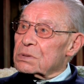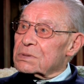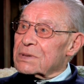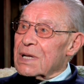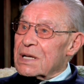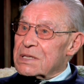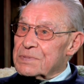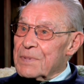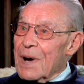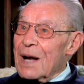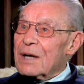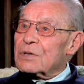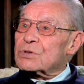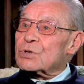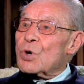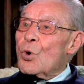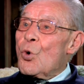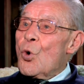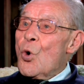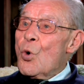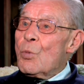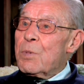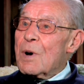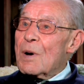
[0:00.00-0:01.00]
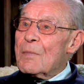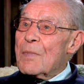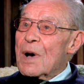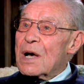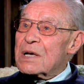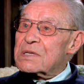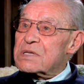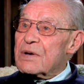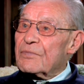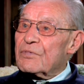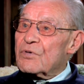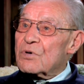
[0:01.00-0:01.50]
das war der
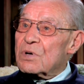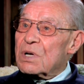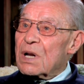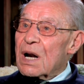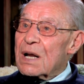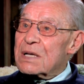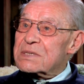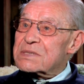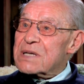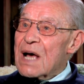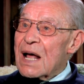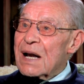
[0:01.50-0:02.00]
Obermeister von Kreis